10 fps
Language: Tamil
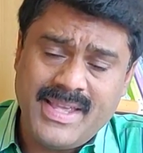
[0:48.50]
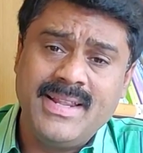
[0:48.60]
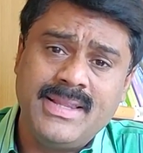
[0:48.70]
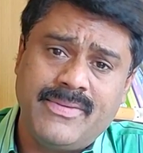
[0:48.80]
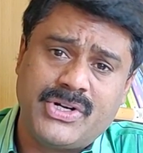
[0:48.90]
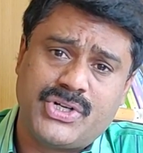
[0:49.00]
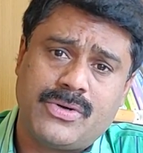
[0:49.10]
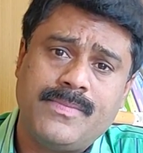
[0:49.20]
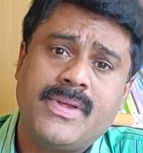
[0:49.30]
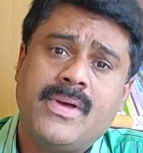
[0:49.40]
இந்த
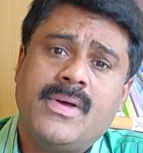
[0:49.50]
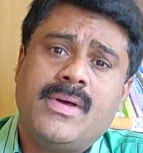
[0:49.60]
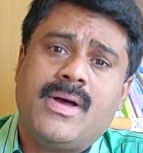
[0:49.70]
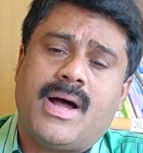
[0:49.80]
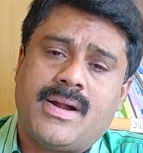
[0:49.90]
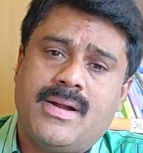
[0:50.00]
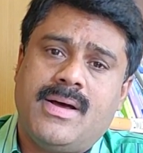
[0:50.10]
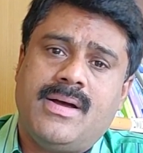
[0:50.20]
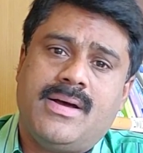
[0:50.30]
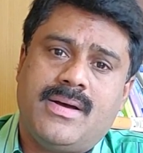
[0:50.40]
வருஷம்
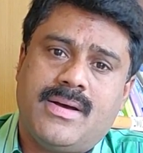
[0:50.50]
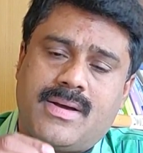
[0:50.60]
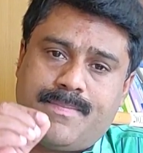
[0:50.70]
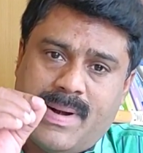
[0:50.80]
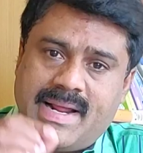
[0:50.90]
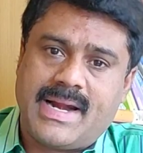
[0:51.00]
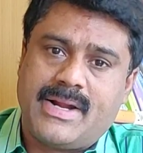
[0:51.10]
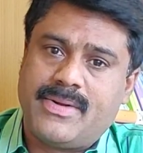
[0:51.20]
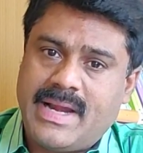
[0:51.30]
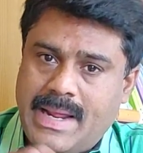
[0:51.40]
அண்ணா
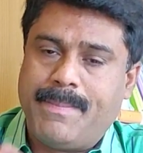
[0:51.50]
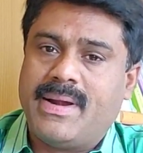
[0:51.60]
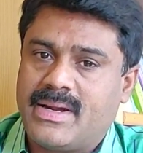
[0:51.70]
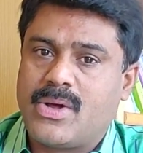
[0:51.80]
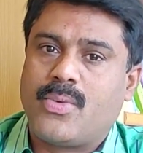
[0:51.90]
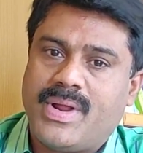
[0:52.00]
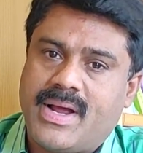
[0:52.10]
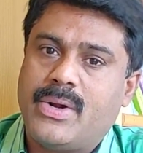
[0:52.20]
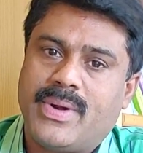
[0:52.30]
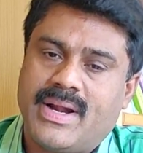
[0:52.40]
பல்கலைக்கழக இணைப்பில்
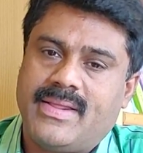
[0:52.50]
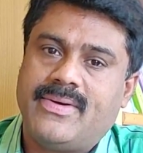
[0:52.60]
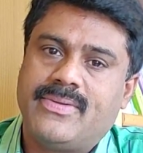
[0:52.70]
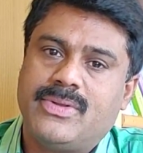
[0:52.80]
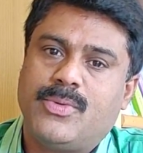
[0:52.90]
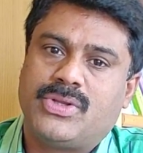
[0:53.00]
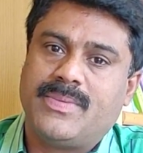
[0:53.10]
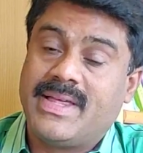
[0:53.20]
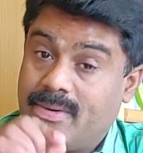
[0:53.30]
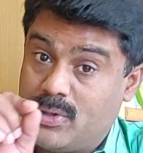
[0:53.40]
இருக்கக்கூடிய கல்லூரிகள் அதாவது வந்து
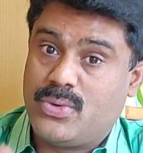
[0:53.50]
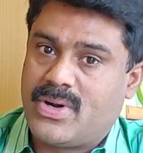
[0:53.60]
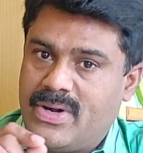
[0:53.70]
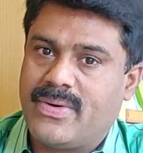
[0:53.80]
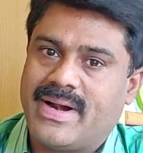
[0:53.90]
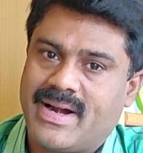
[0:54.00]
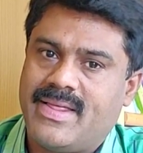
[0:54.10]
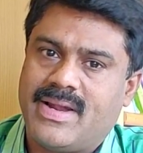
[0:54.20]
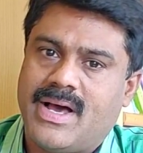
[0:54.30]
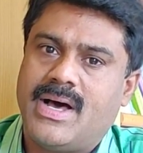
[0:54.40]
மொத்தம் இருபத்தி ஒரு கல்லூரிகள்
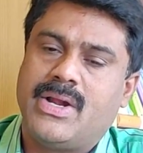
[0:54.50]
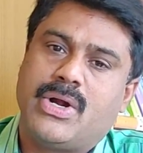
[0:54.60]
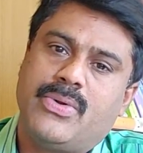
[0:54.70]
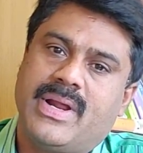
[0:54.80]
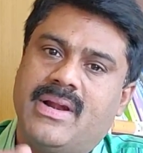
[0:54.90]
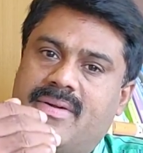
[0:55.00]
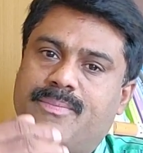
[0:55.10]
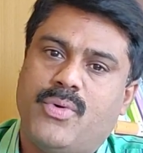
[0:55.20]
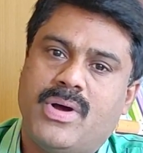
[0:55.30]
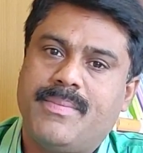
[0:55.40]
இருக்கு அதில் ஆறு கல்லூரிகள்
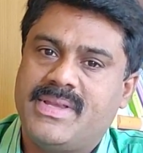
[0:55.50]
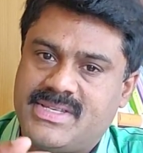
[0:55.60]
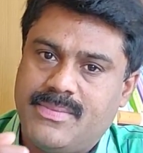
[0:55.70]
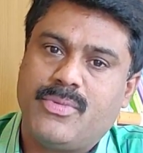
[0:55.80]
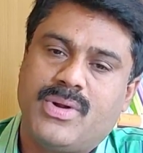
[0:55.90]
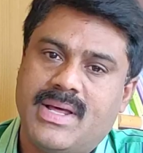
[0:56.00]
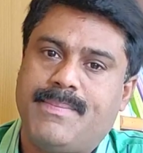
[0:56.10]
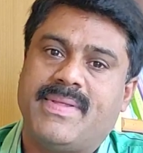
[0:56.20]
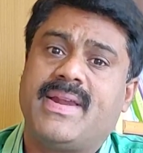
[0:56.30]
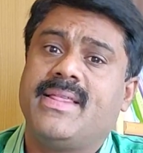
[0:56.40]
போக மிச்சம் உள்ள
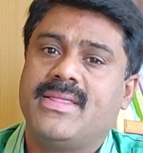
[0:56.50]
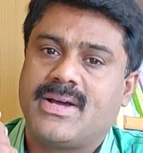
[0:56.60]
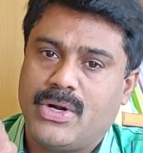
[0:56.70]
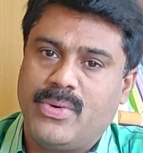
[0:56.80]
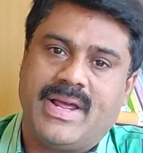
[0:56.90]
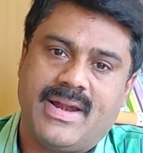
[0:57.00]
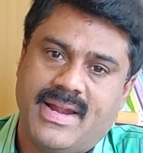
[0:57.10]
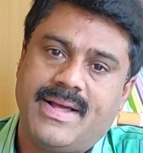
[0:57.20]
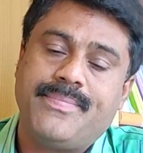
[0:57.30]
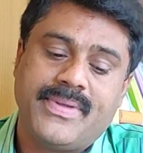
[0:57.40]
பதினைந்து
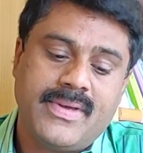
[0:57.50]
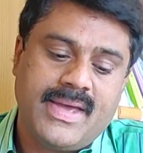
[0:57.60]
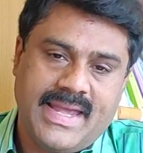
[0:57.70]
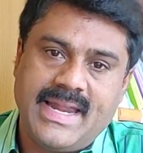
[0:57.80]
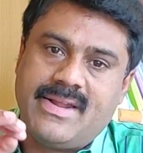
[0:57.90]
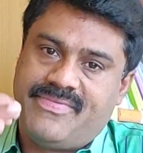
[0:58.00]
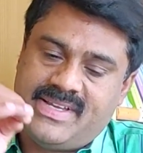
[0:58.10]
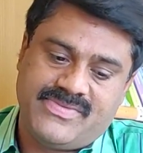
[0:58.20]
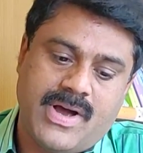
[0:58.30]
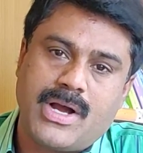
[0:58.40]
கல்லூரிகளில் என்ன
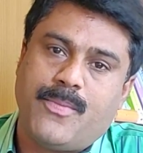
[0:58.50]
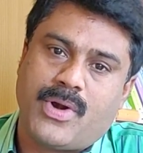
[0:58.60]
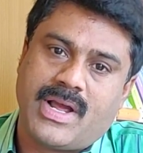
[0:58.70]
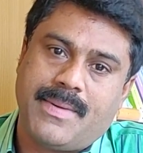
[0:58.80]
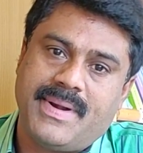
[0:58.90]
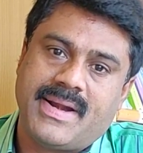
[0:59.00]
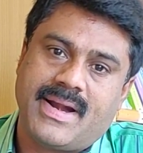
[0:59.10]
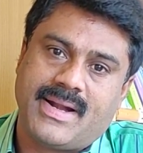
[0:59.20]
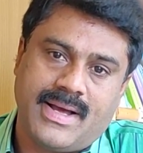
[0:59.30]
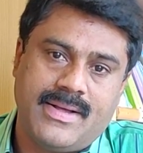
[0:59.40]
ஃபீஸ் வாங்க போகிறாங்க அப்படின்னு
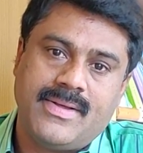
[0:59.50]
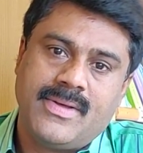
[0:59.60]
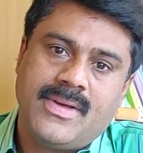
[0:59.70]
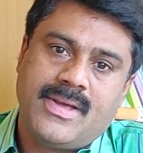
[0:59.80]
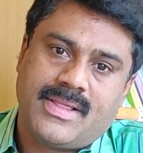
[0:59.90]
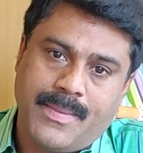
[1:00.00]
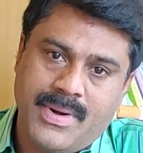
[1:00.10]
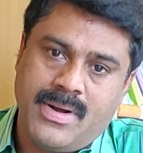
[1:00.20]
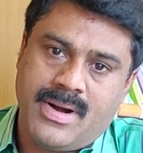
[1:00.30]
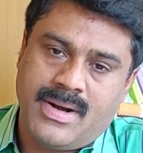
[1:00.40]
கேட்டால்
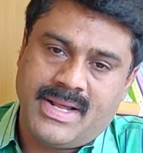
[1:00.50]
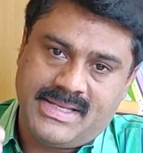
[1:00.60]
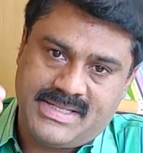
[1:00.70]
தமிழ்நாட்டை